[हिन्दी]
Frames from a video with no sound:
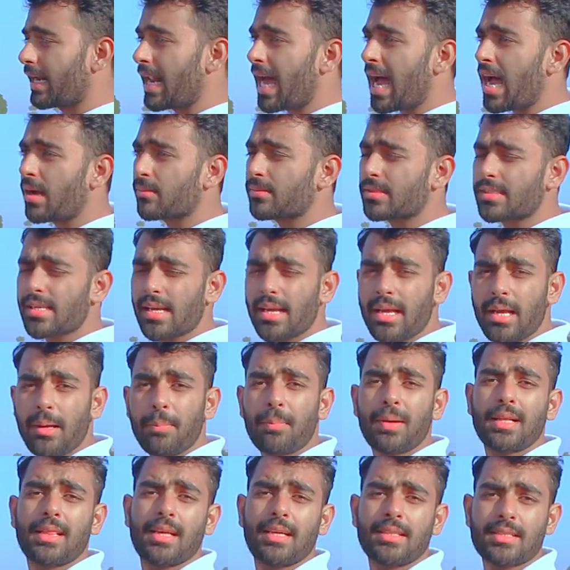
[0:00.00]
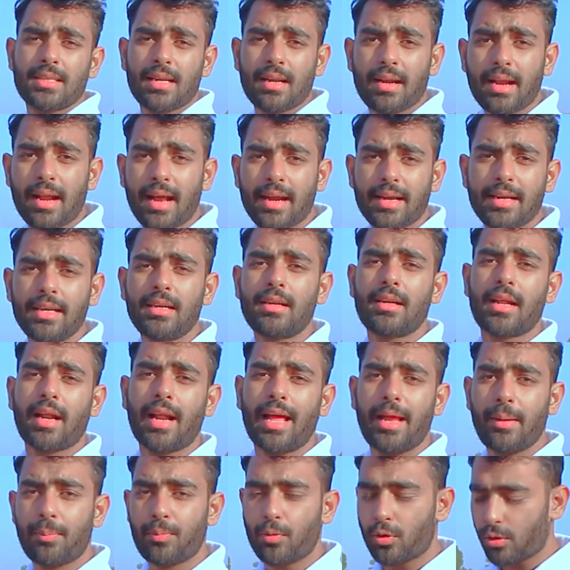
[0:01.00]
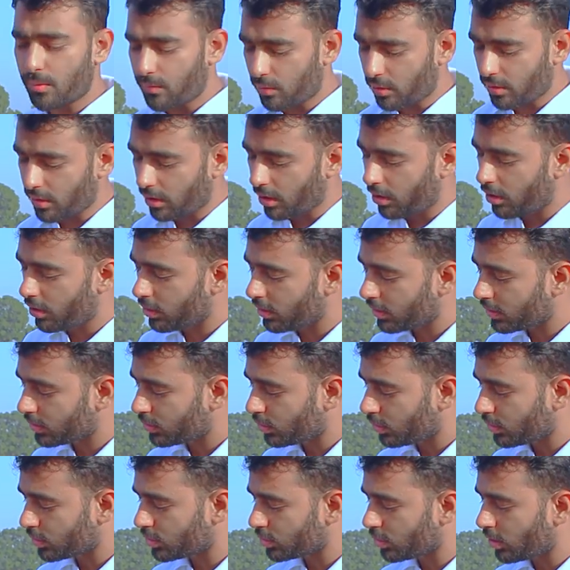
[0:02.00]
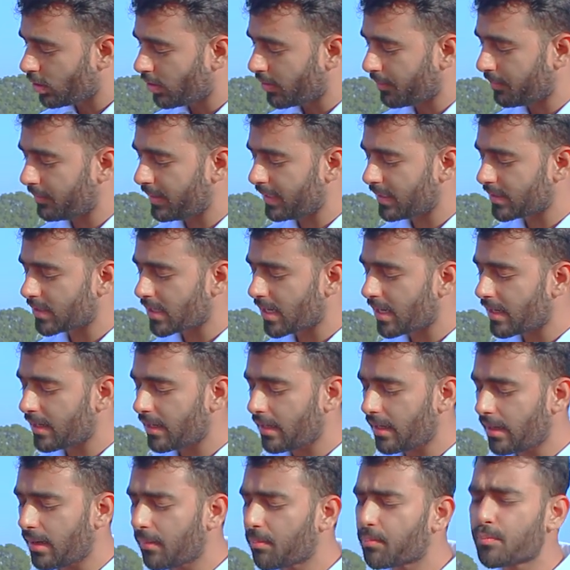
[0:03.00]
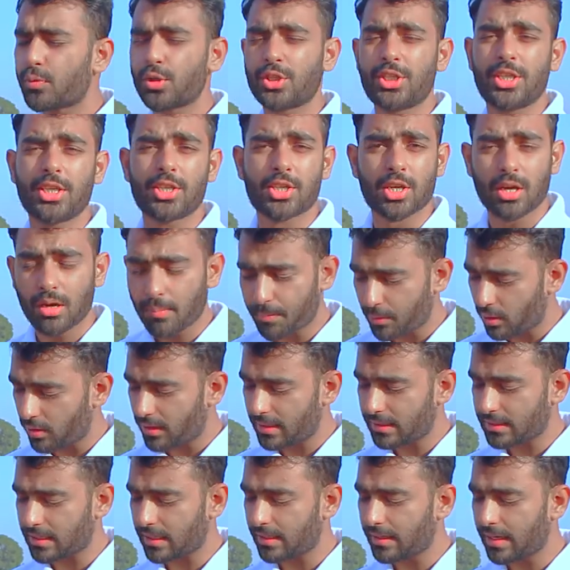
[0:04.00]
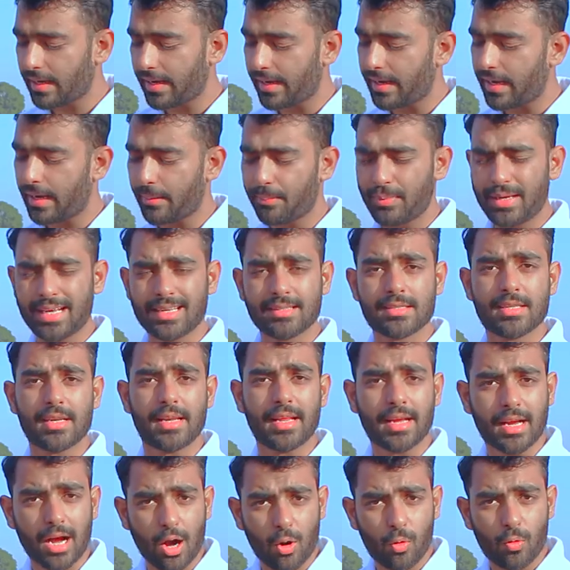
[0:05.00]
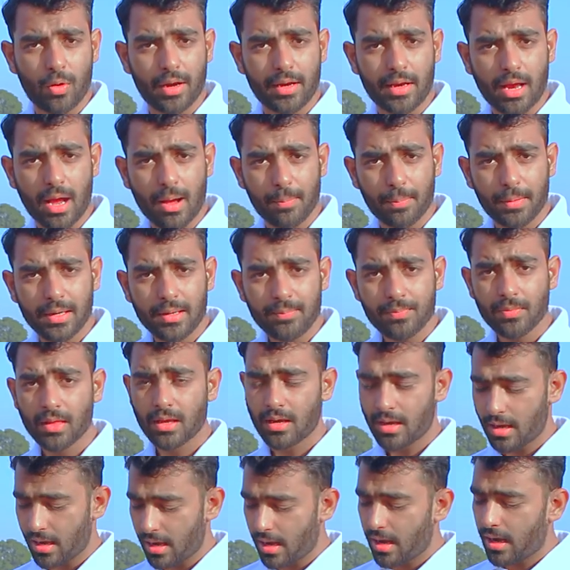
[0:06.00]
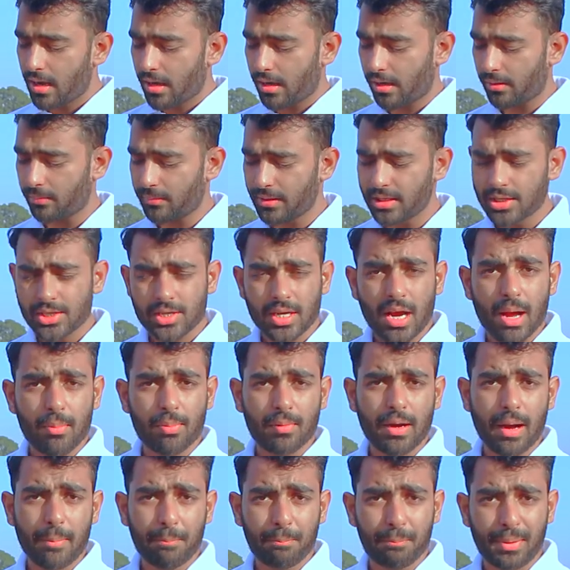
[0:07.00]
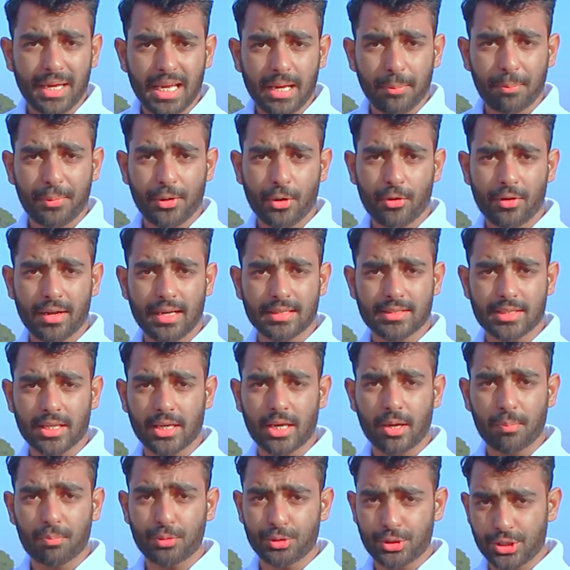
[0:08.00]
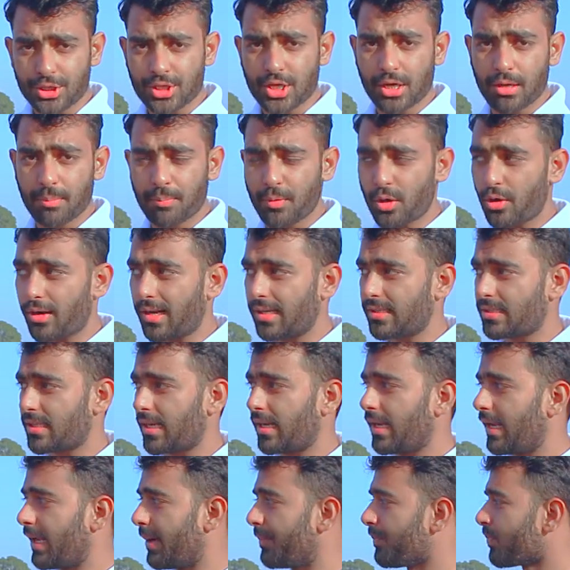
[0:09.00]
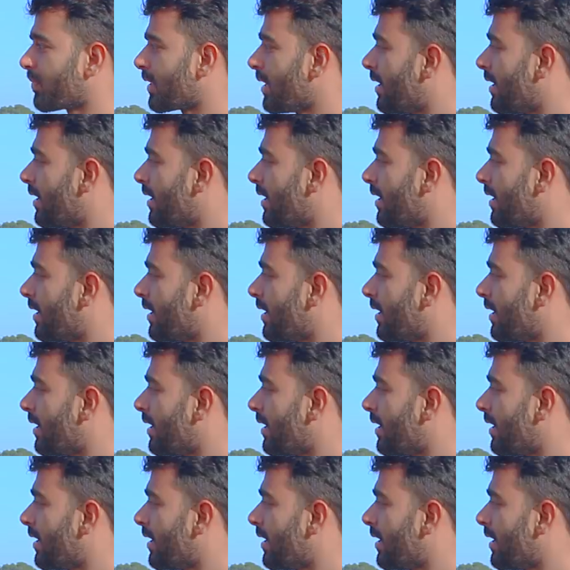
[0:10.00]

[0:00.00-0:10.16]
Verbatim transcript: नाम से ही पता चल रहा है कि ट्राईपोड मोड और दोस्तों हमेशा ये पोजीशन पे होना चाहिए एपीएस लिखा हुआ है यहाँ पे हमेशा आपका पी पे होना चाहिए पोजीशन पे होना चाहिए